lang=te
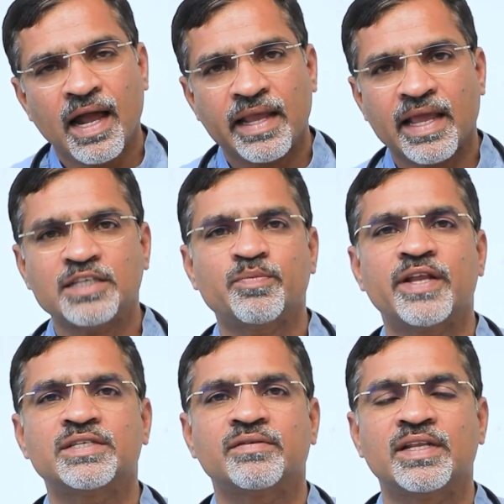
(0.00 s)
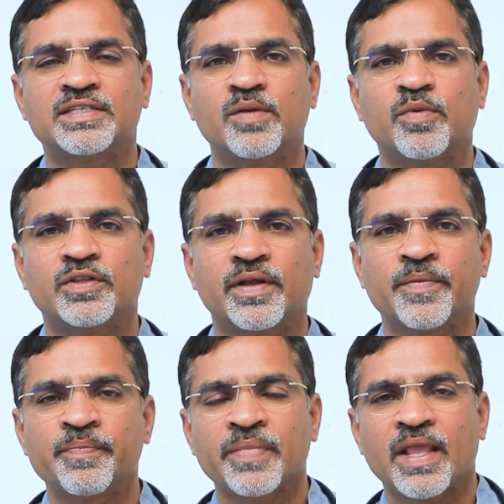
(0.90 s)
ఆ యాస్పిరేషన్ వల్ల చనిపోతారు
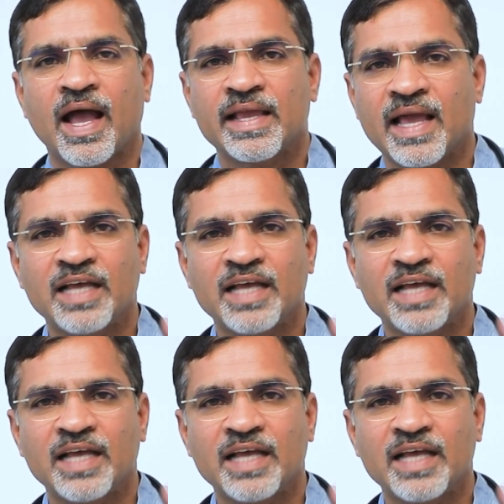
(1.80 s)
ఆ